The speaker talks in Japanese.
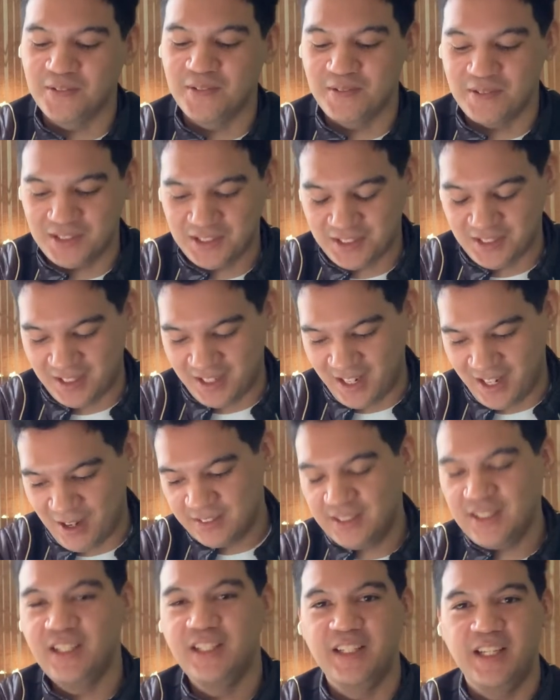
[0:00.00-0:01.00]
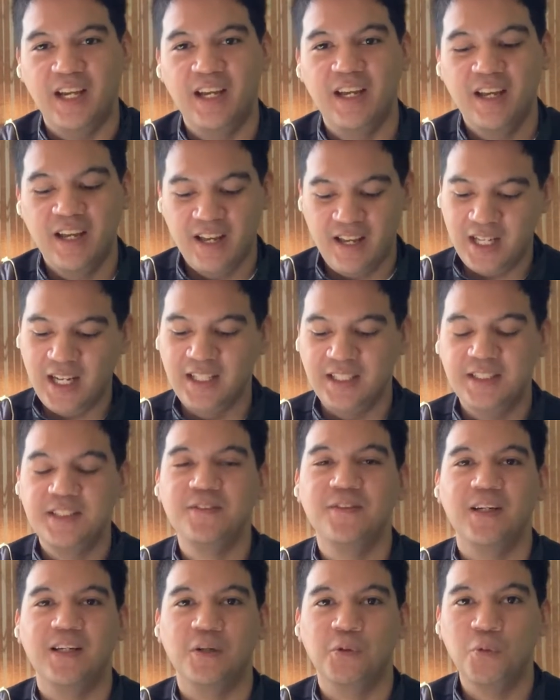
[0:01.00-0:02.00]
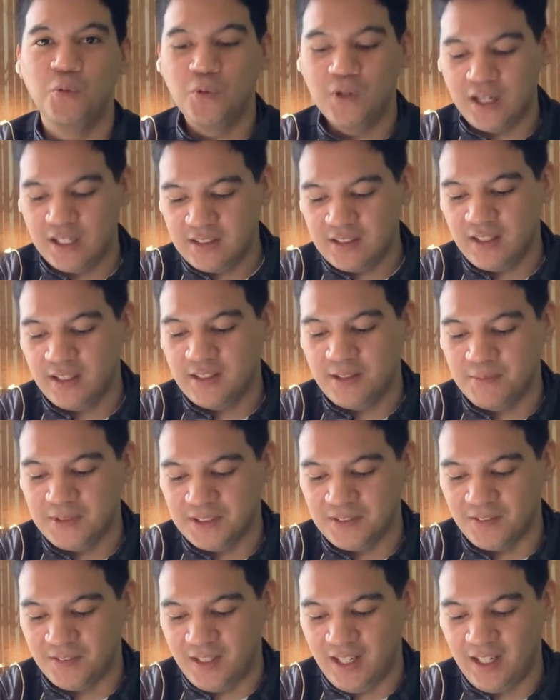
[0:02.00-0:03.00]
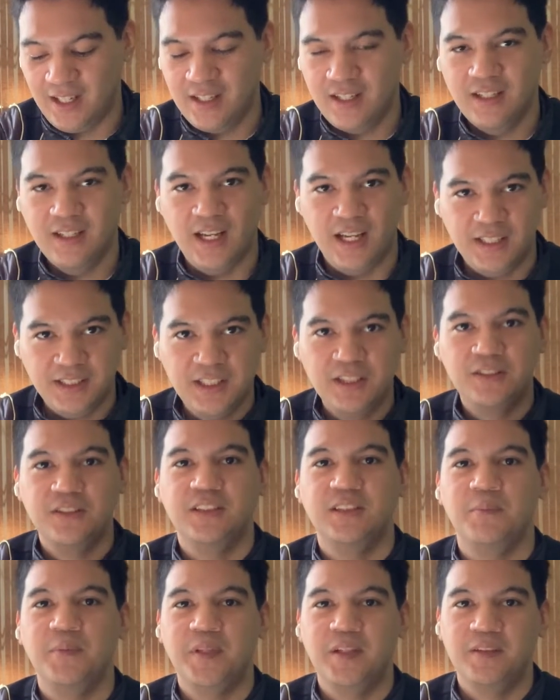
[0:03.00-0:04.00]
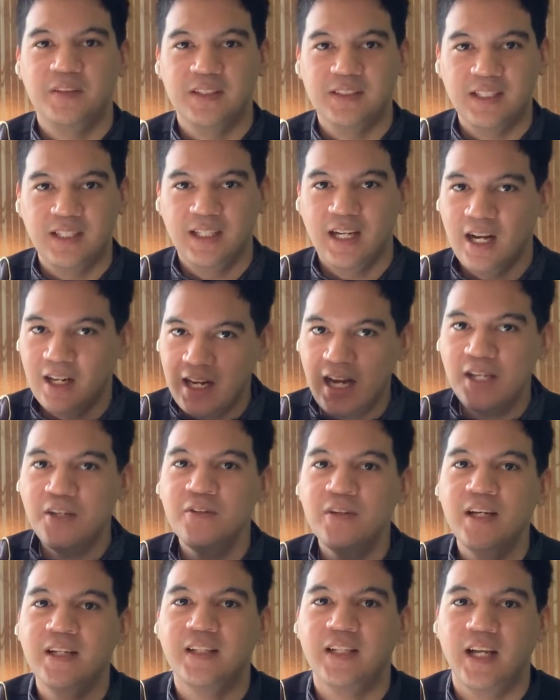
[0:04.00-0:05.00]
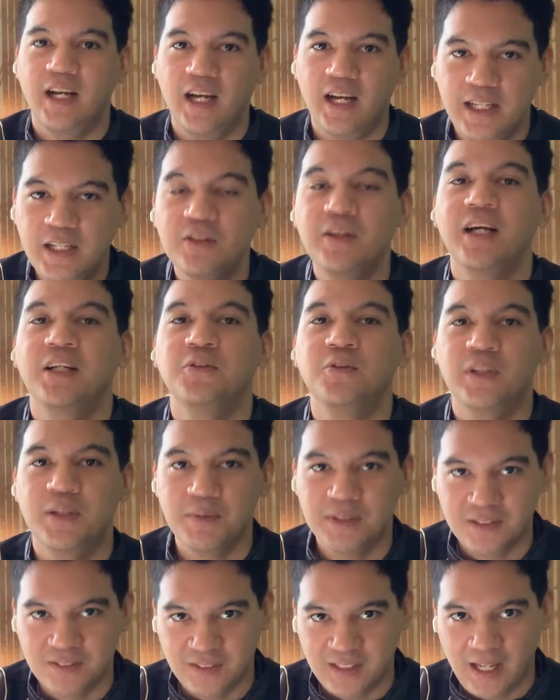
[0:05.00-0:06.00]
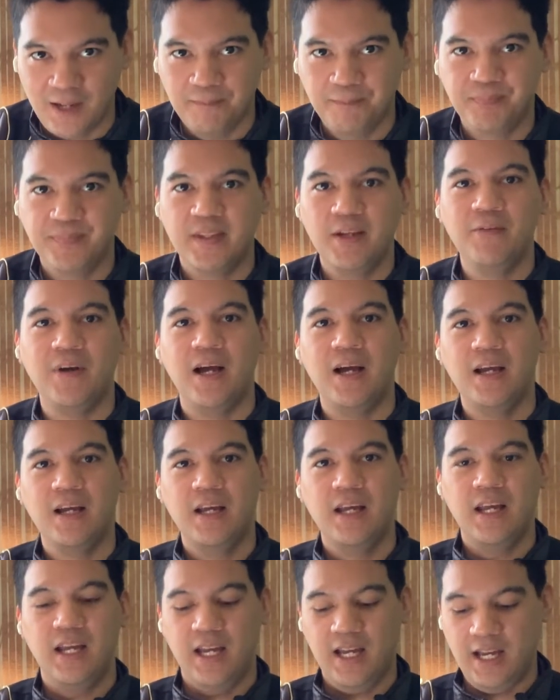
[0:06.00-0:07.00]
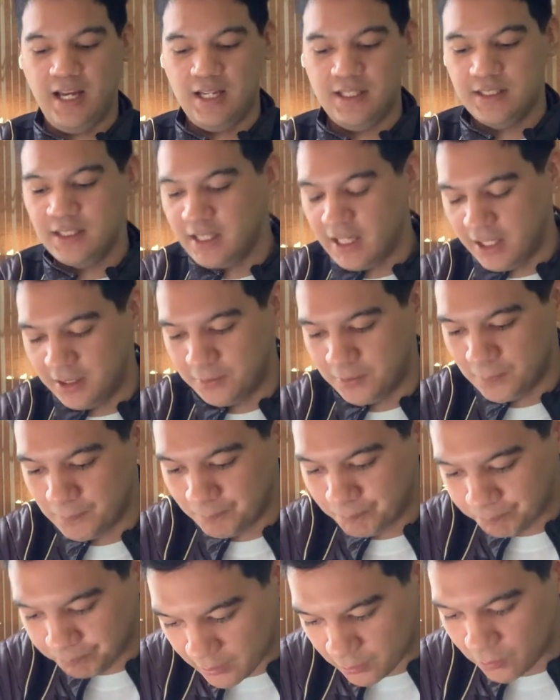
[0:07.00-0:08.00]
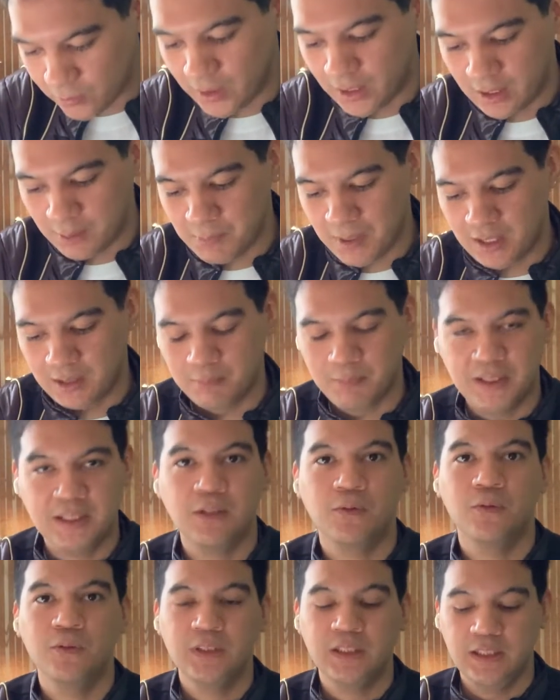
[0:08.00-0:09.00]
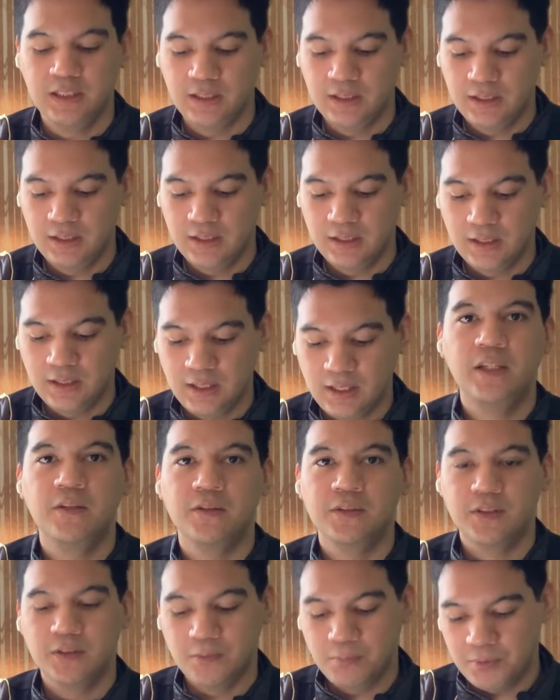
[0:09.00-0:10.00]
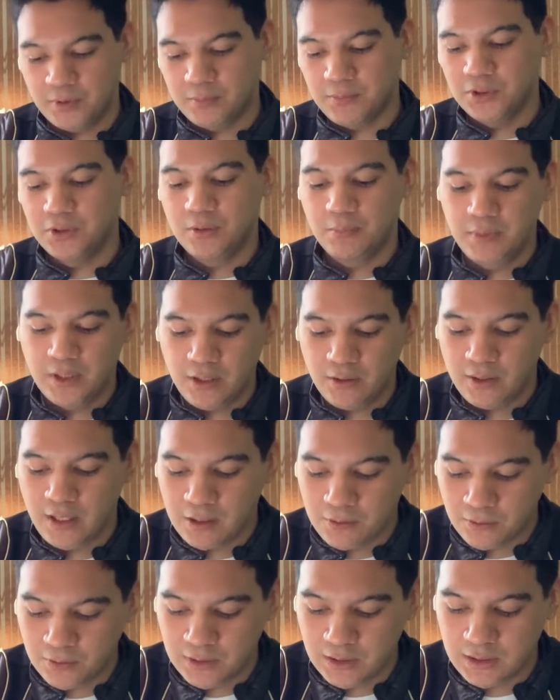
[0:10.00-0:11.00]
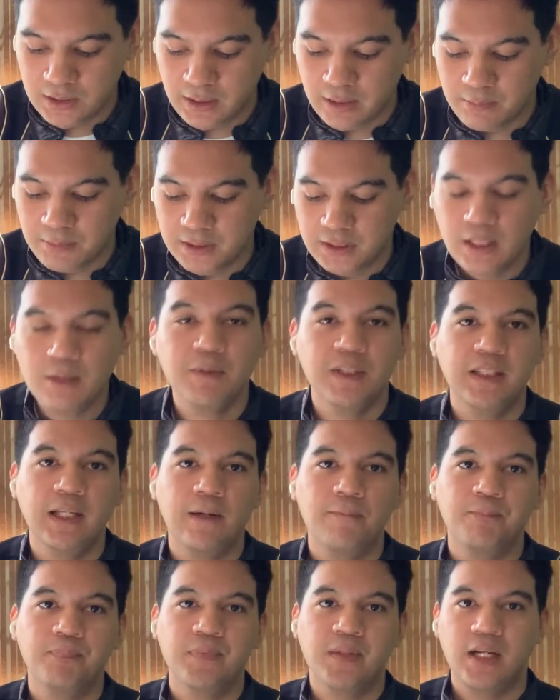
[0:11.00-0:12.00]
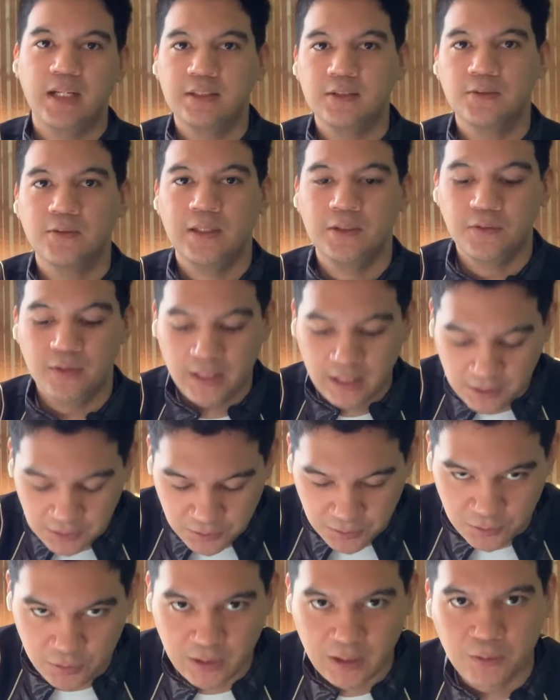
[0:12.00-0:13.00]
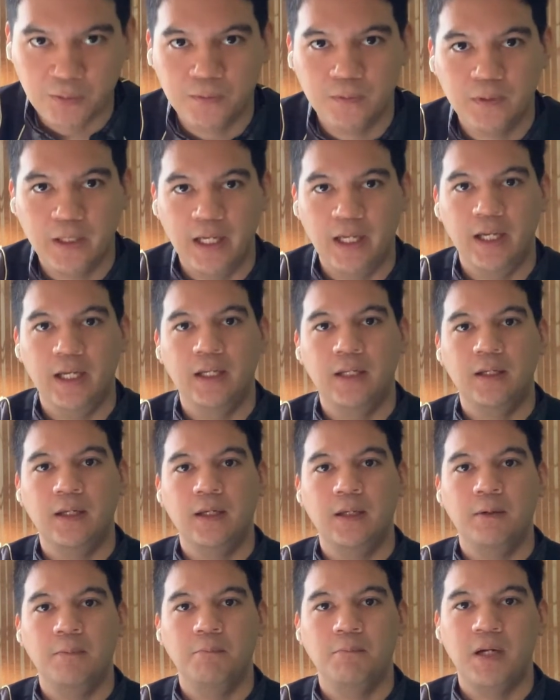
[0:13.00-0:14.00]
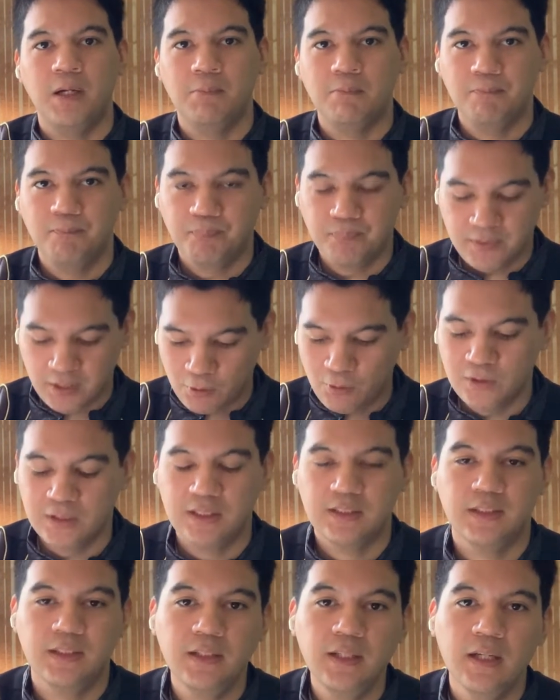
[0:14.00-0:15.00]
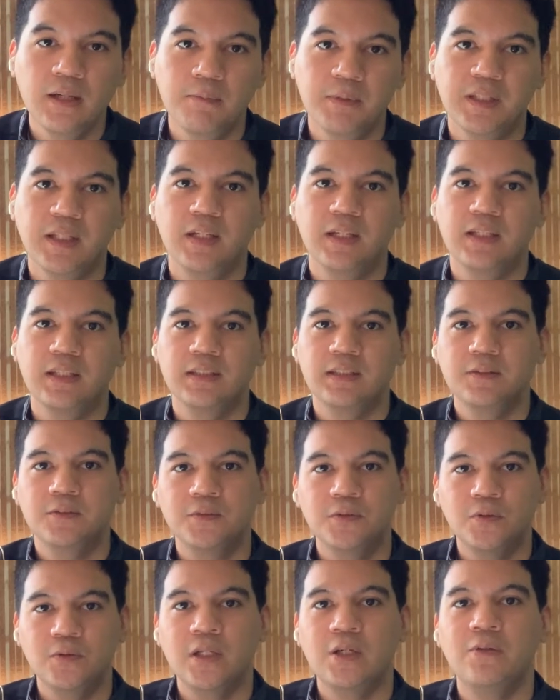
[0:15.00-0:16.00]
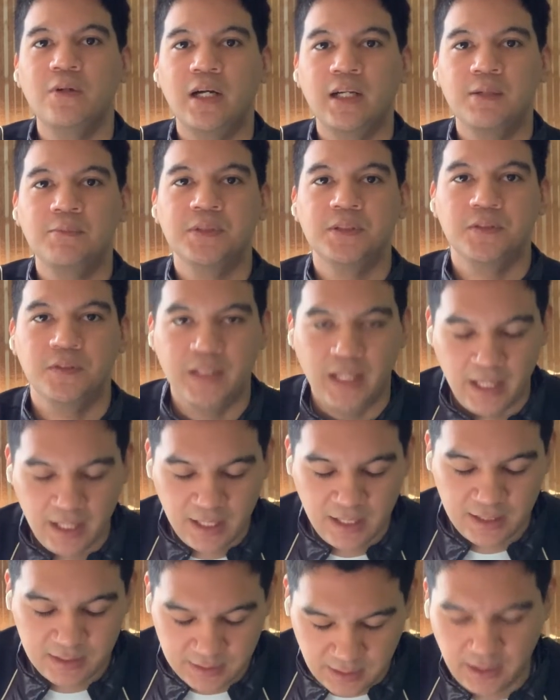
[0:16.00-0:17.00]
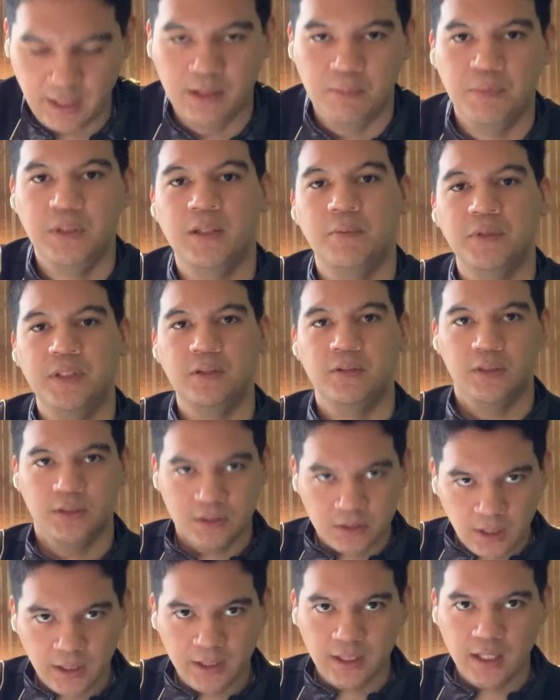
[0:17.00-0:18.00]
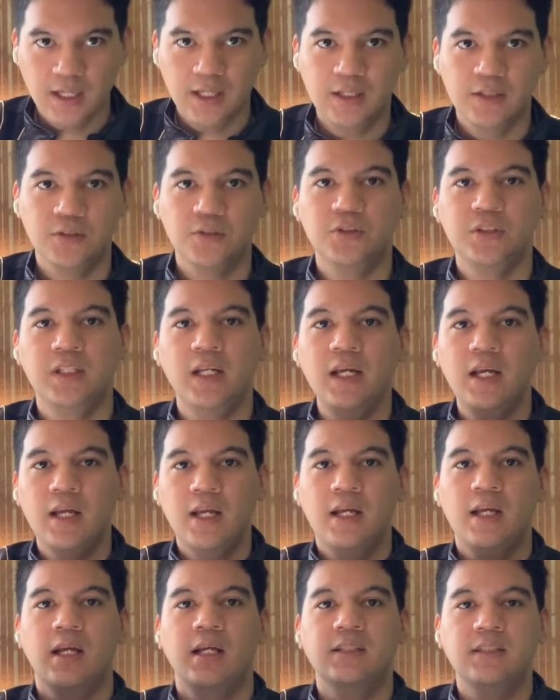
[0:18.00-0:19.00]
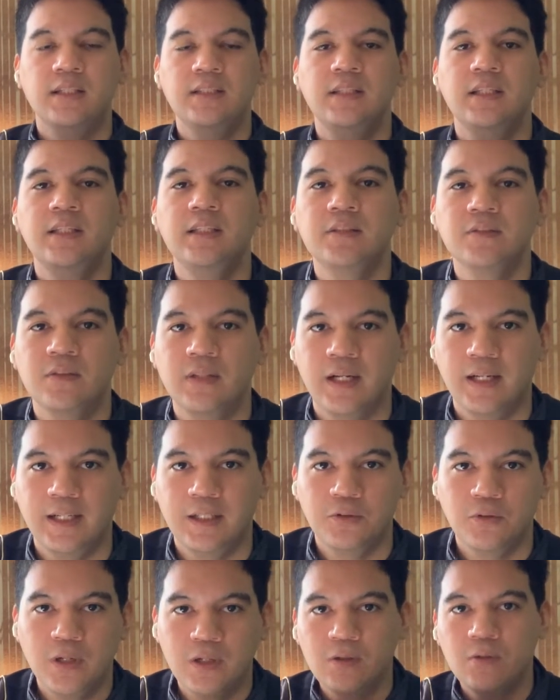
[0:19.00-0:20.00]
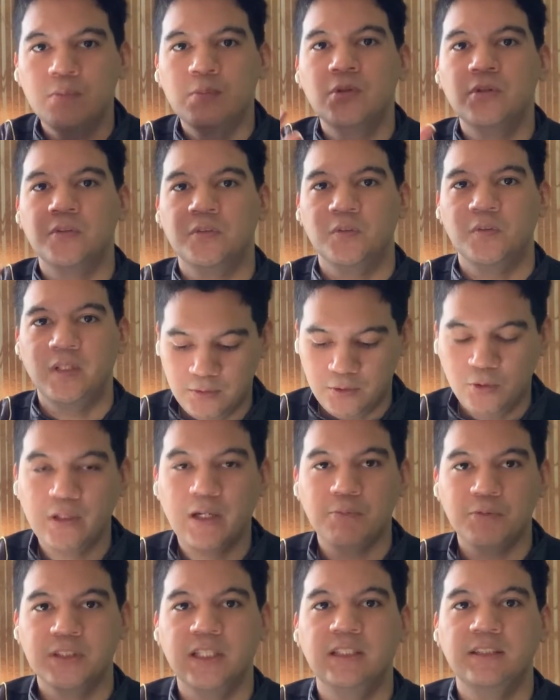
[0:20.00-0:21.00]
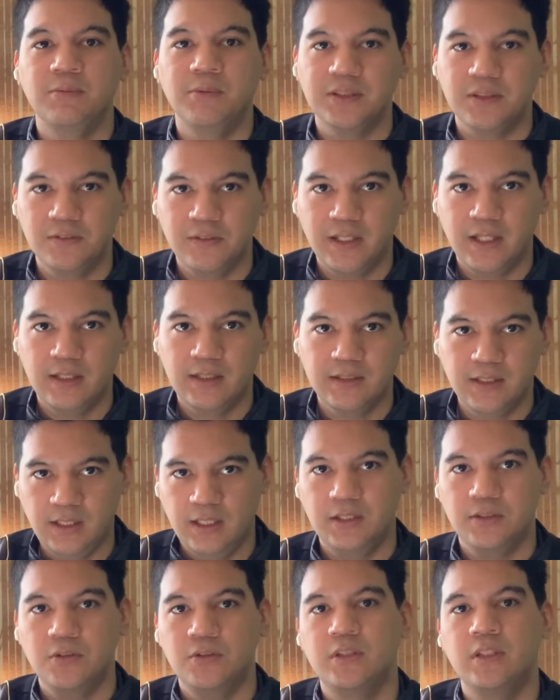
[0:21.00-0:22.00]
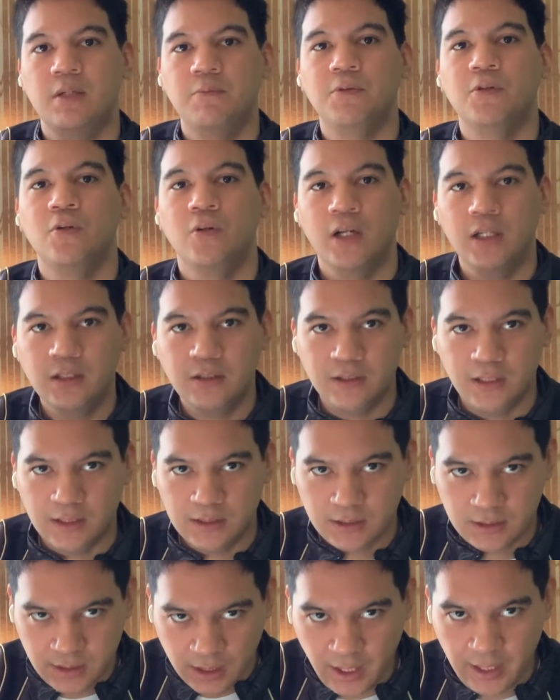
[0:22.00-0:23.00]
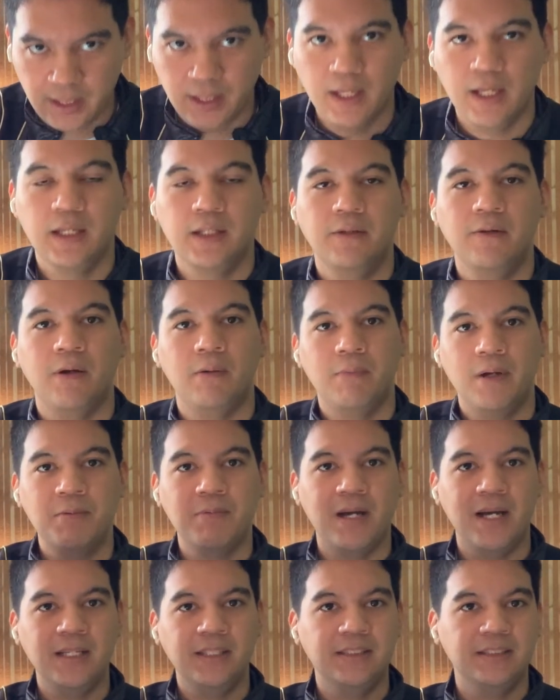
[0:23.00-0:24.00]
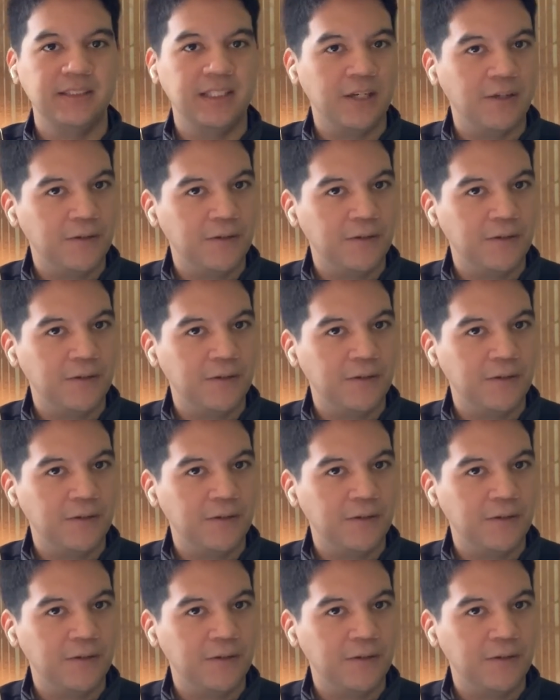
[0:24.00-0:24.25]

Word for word: 思いましたね是非ね第1話が公開されてますので、えチェックしてみてくださいあ概要欄にリンク貼っときますのででは、えー、次回の動画、まあ、また更新ヒーローズのプロモーションビデオが更新されましたらまた感想リアクション動画を、えー、まあ、考察みたいな感じの動画を上げますのでぜひ見てみてくださいそしてね再生リストからねドラゴンボールの動画も出してますのでぜひそちらもご覧ください。では、バイバイ。チャ